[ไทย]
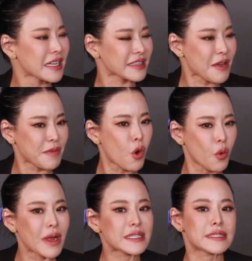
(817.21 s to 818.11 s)
แต่ปรากฏ
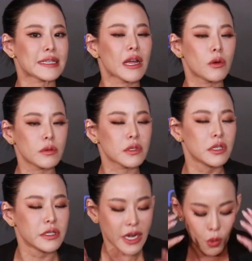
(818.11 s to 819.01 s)
ว่าจริงๆแล้วคื
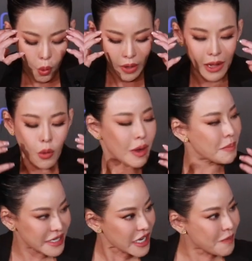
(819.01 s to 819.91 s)
อในหัวเราอะ
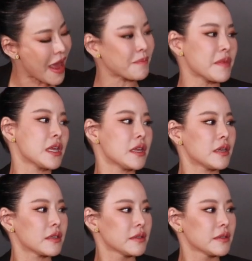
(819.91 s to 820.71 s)
ไม่ใช่แบบนี้